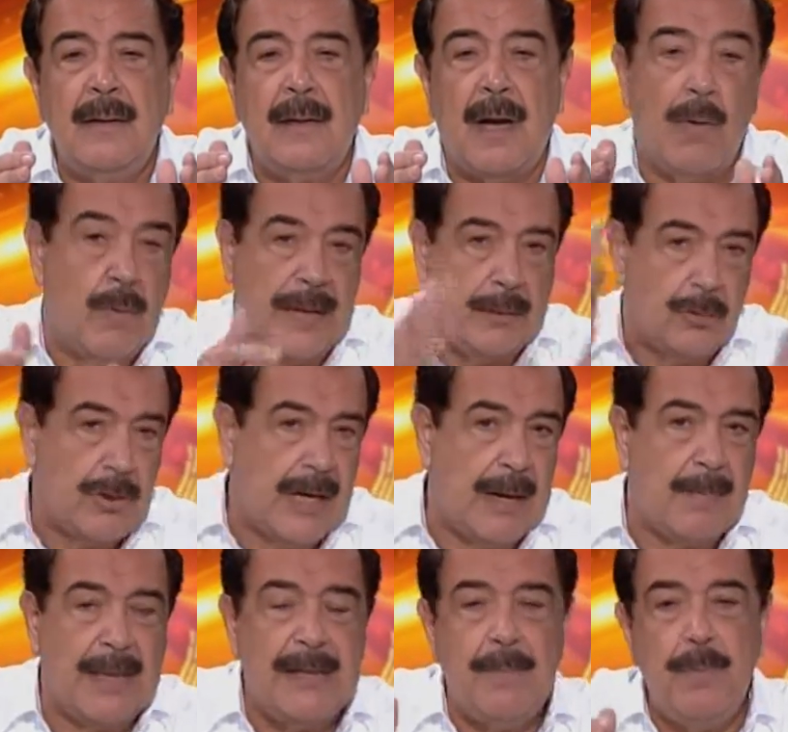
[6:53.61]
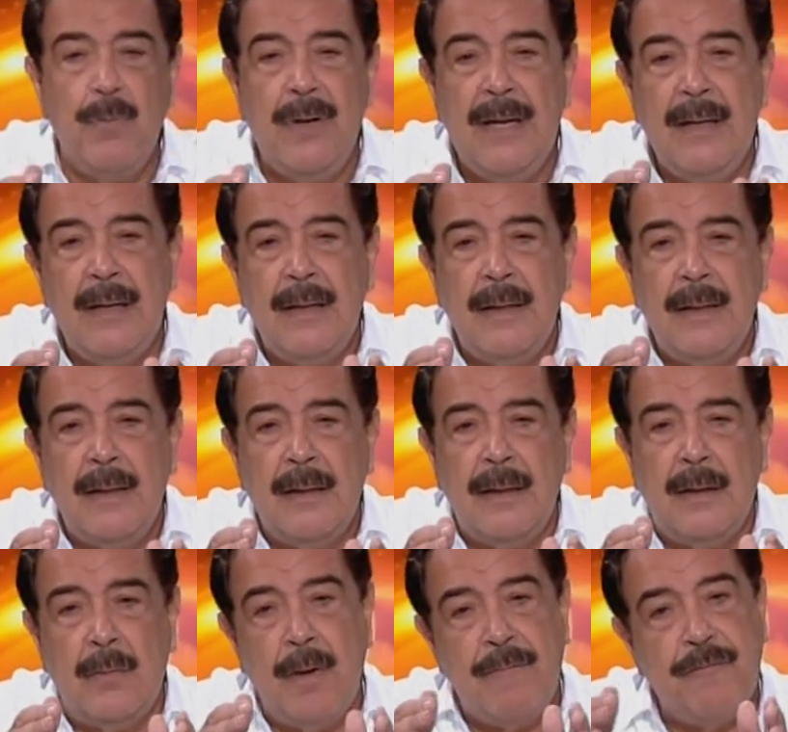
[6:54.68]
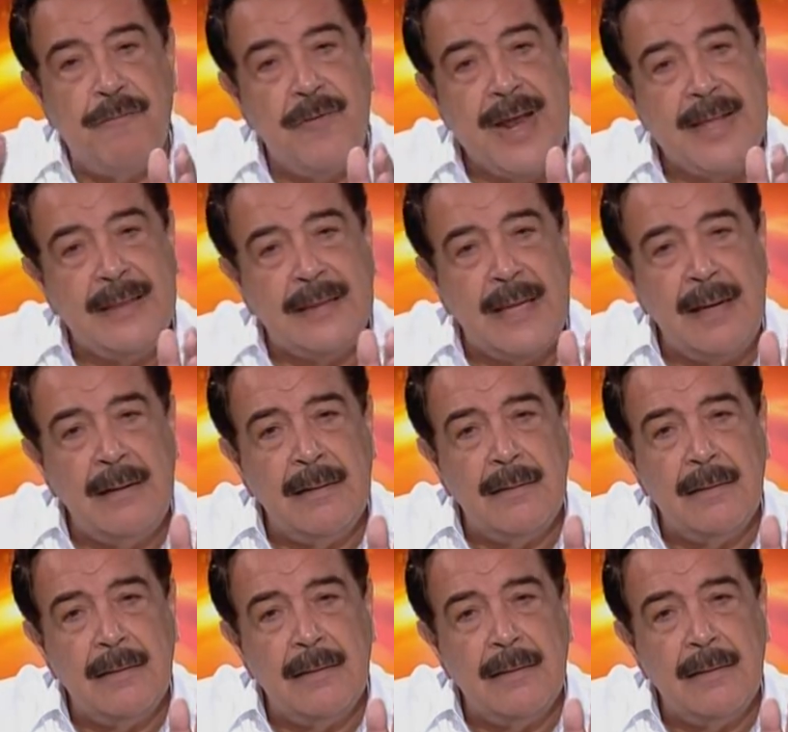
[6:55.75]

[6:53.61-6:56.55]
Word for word: aunque no se la manipule, lo enfrenta